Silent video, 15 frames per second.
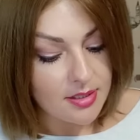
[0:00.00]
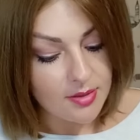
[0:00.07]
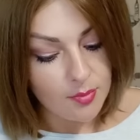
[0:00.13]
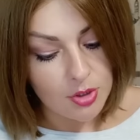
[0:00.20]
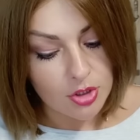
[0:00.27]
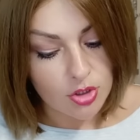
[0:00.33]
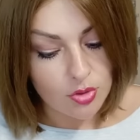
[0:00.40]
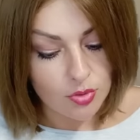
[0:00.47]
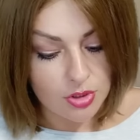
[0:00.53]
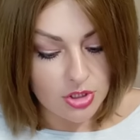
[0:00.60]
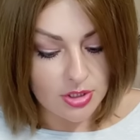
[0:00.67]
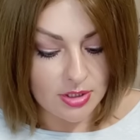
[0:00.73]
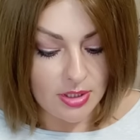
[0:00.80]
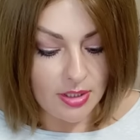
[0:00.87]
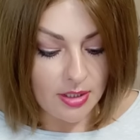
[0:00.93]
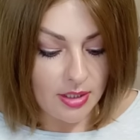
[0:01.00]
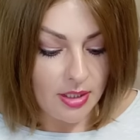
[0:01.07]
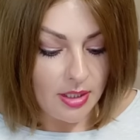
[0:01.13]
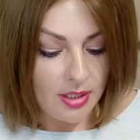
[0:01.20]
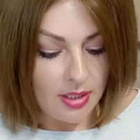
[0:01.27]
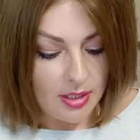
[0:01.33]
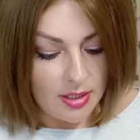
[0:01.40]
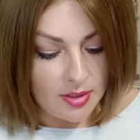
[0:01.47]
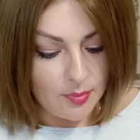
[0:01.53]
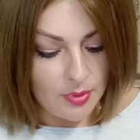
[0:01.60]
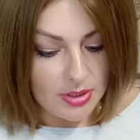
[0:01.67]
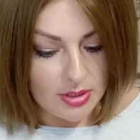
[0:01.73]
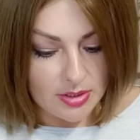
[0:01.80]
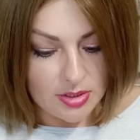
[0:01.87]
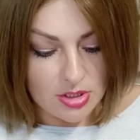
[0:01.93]
Мешочек. Так,
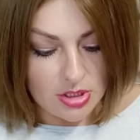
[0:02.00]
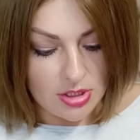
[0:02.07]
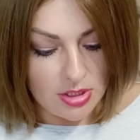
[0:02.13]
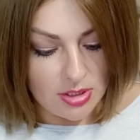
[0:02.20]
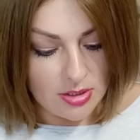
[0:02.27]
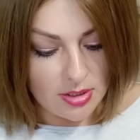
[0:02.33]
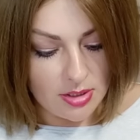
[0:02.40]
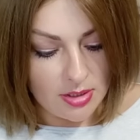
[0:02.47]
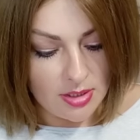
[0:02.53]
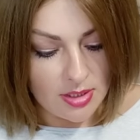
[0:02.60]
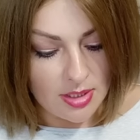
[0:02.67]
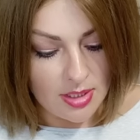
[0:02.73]
Made in China.